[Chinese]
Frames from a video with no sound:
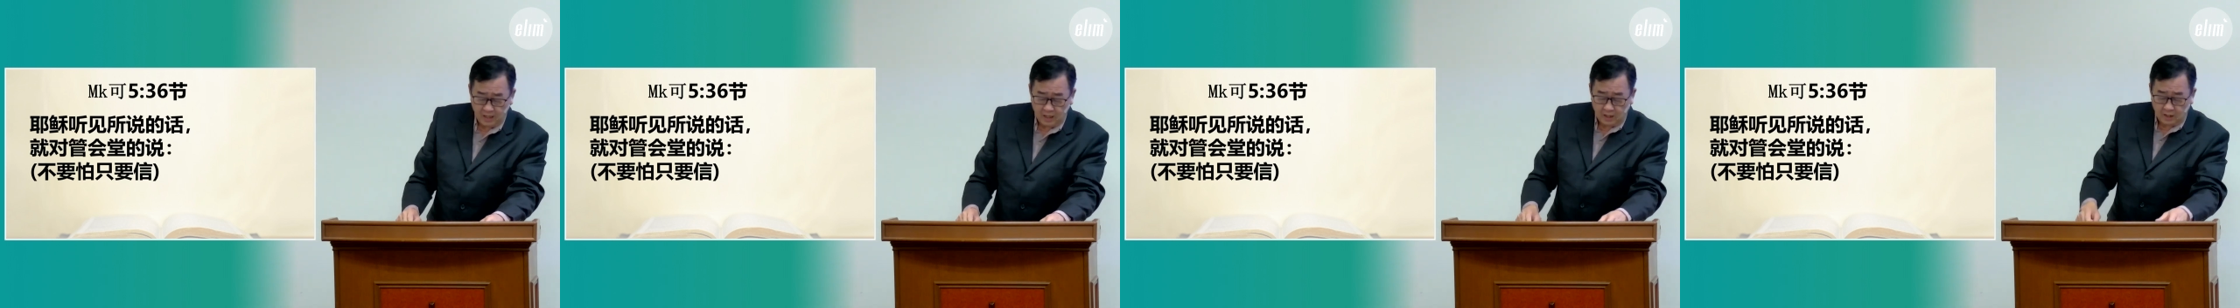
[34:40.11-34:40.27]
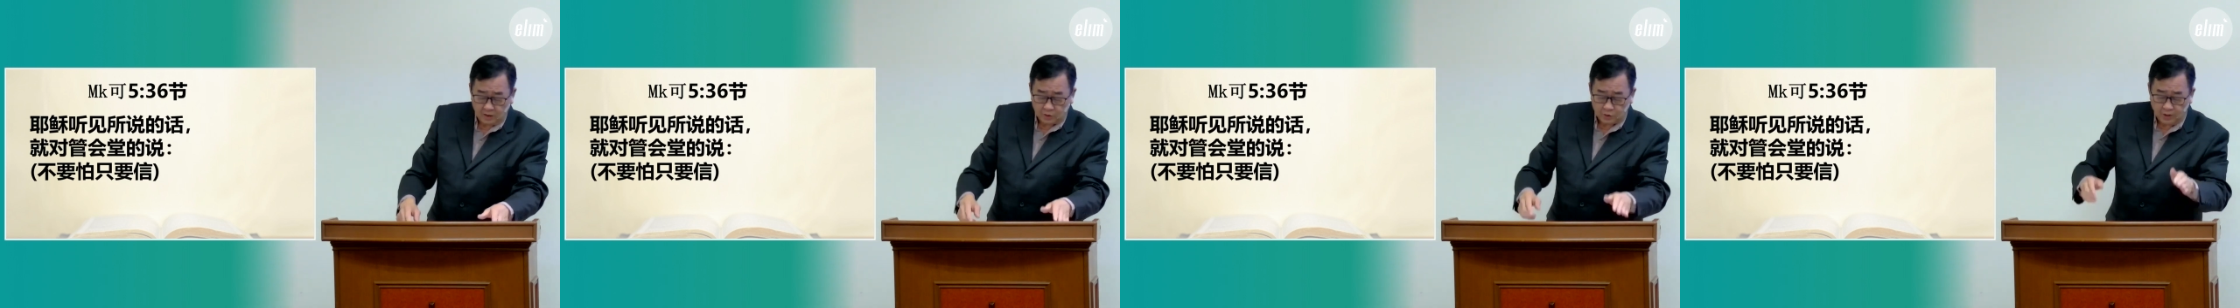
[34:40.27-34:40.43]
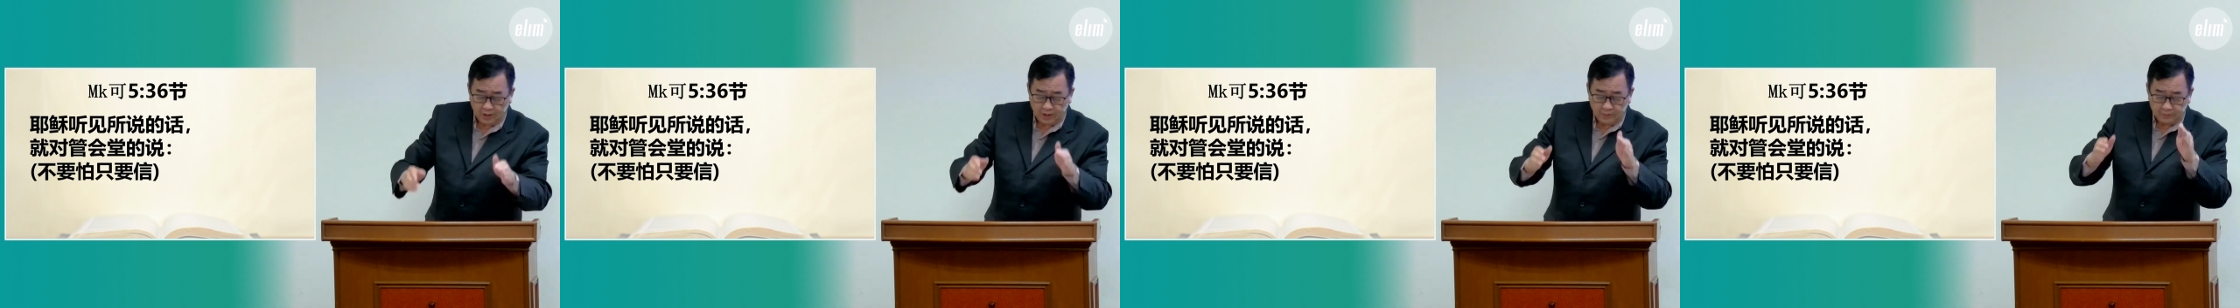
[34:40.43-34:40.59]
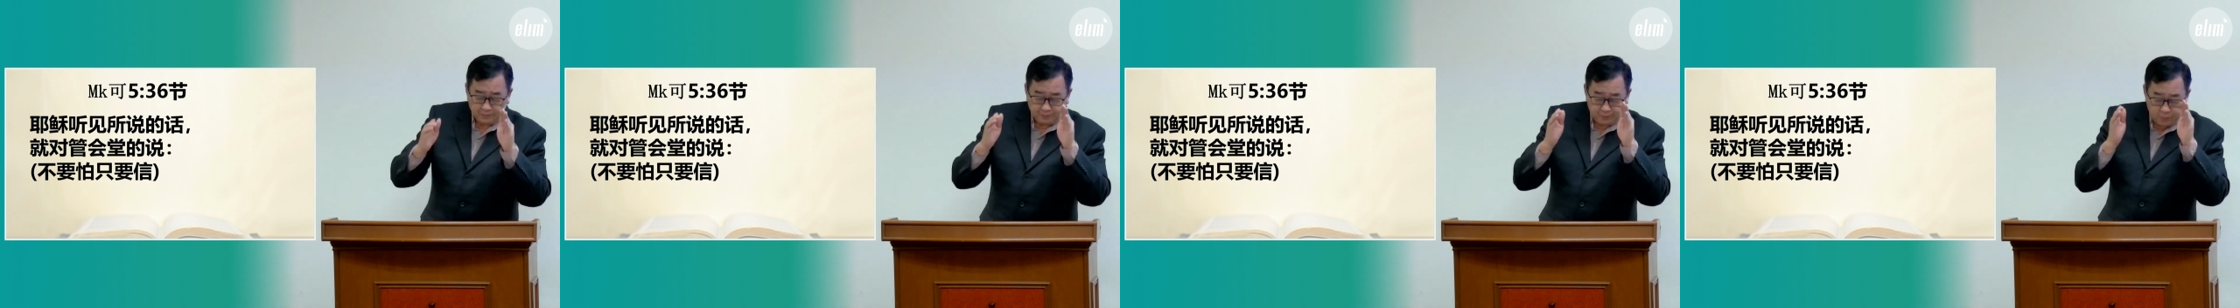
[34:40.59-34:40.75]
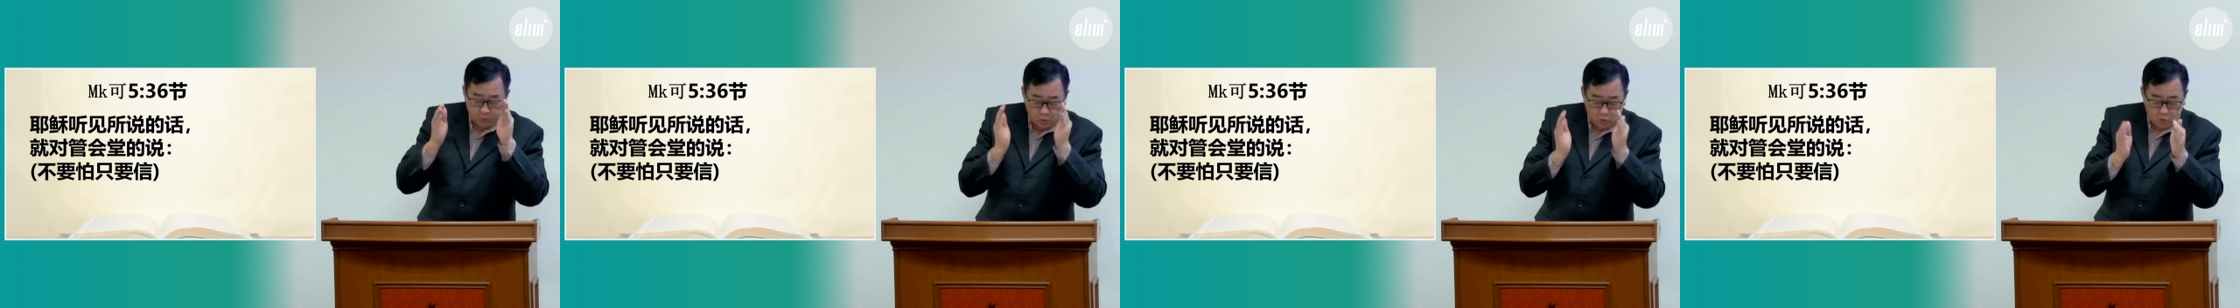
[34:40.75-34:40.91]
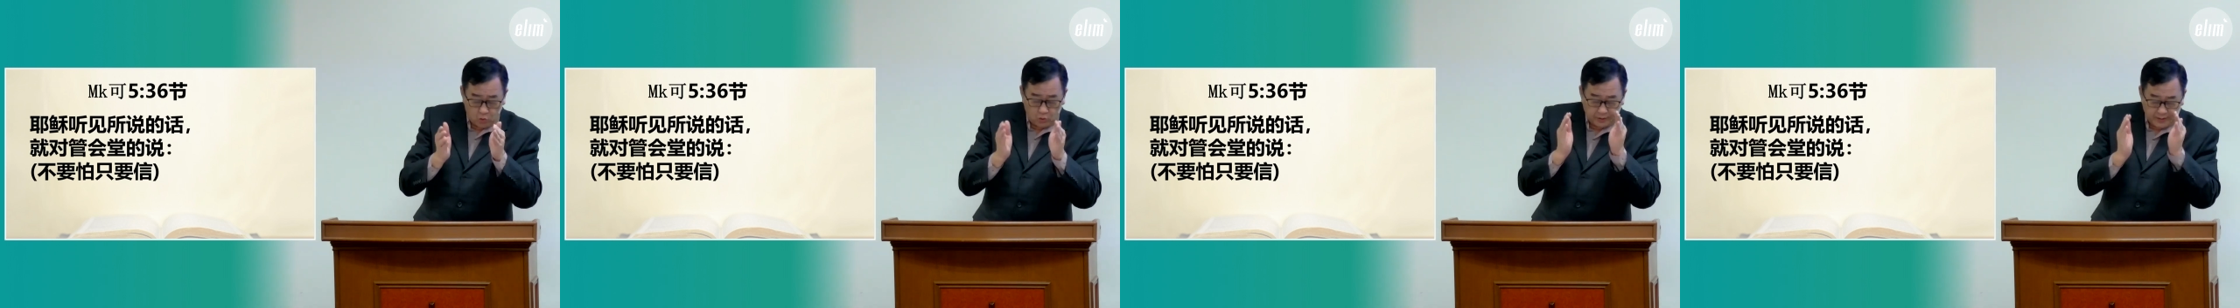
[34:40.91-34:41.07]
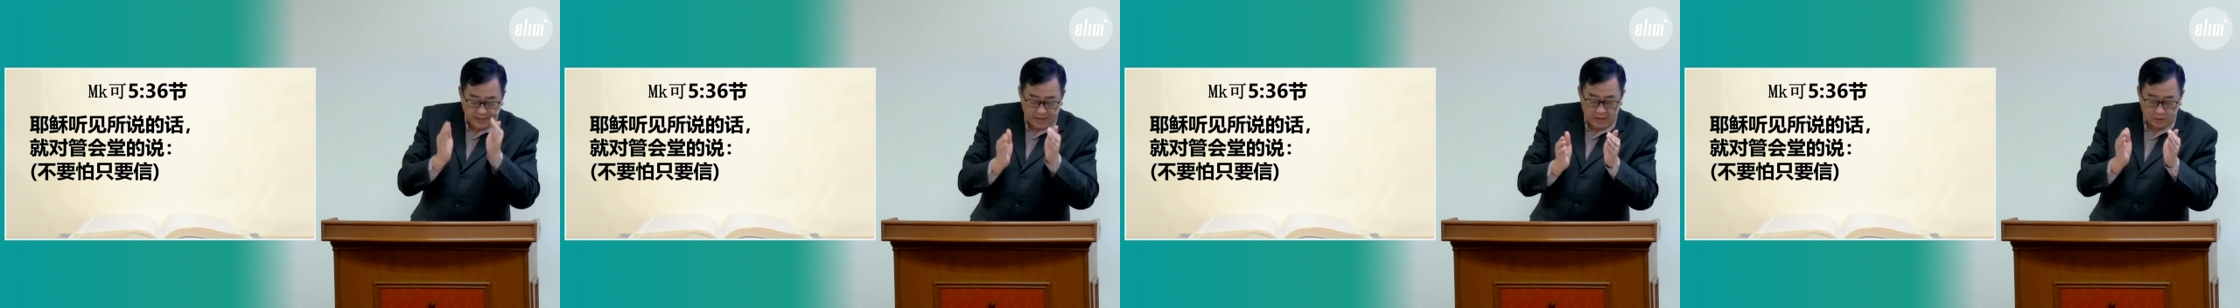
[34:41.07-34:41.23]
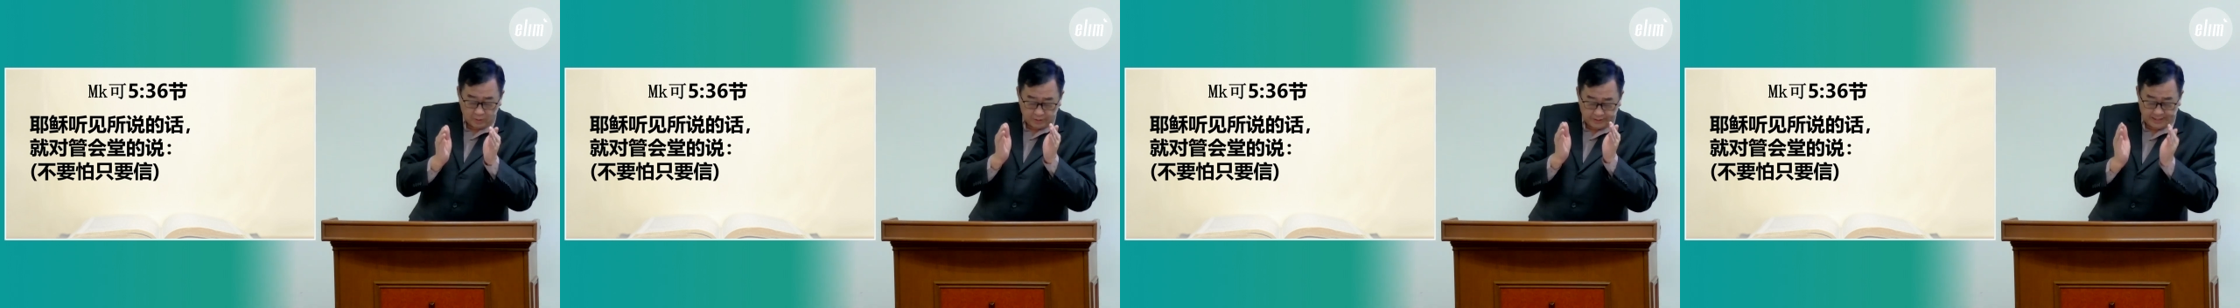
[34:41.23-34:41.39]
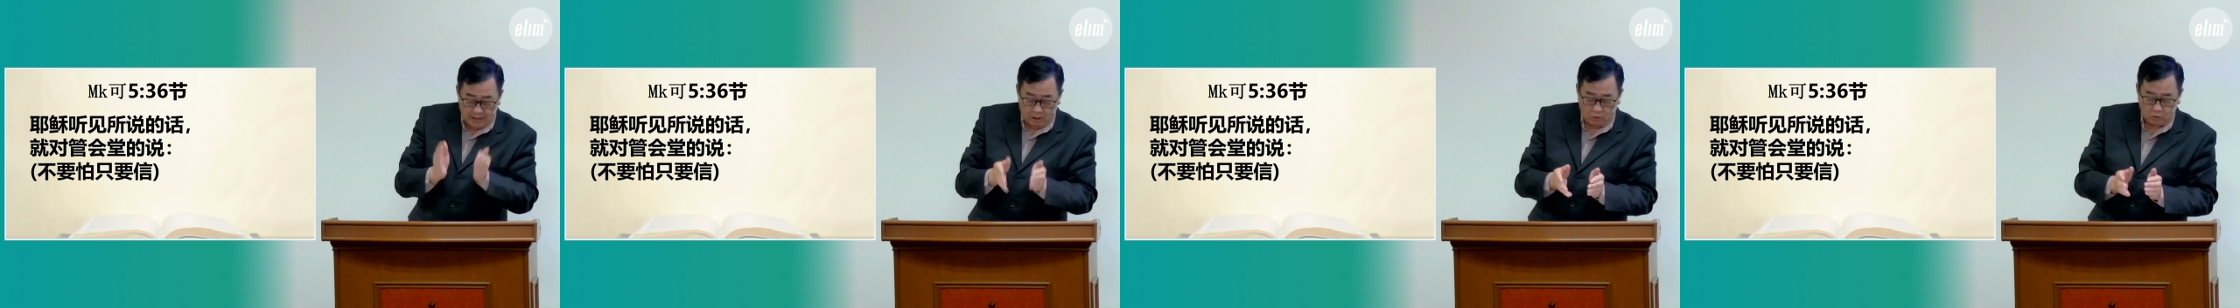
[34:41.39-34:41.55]
所以不要
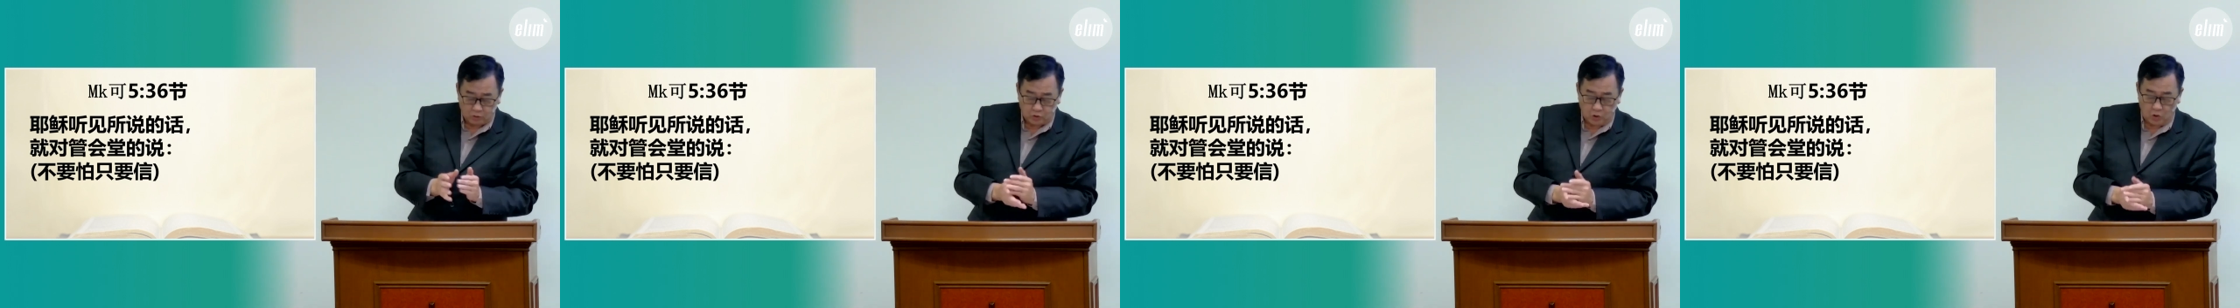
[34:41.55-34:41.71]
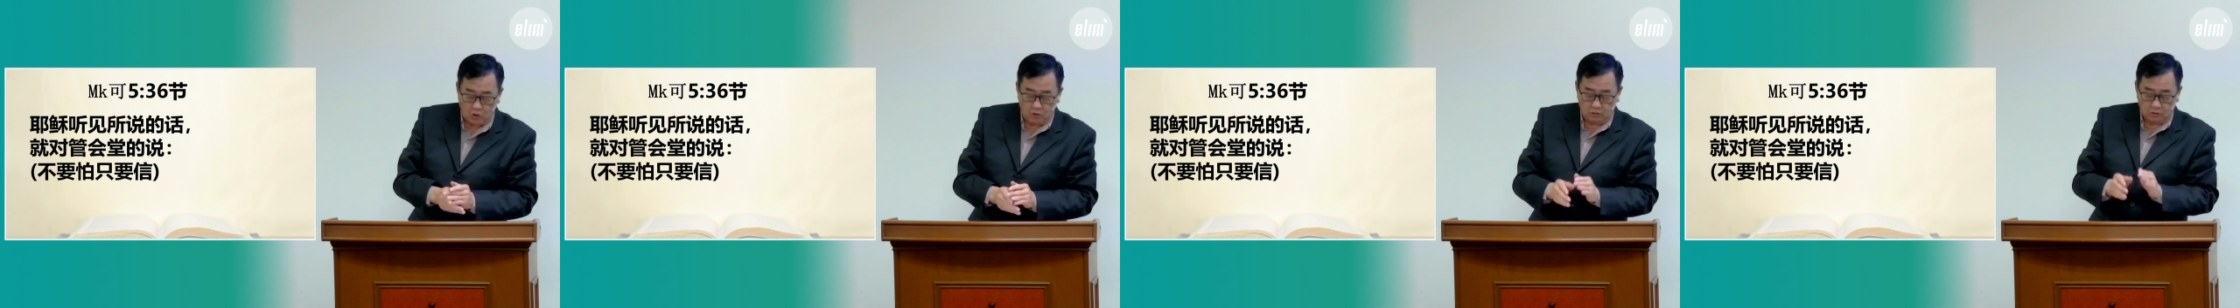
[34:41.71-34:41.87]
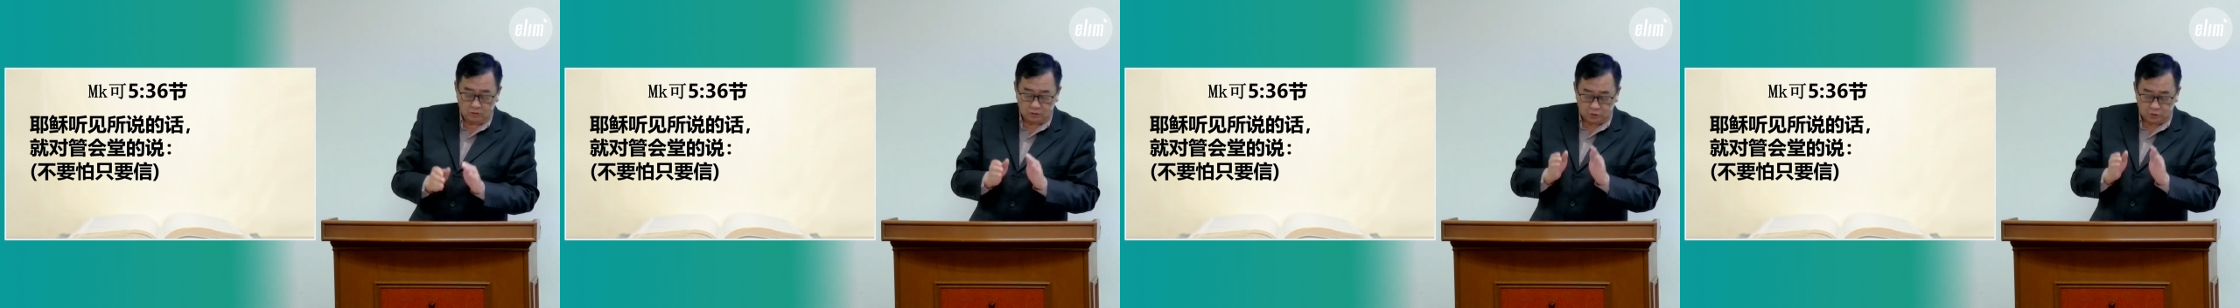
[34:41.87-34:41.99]
摇动，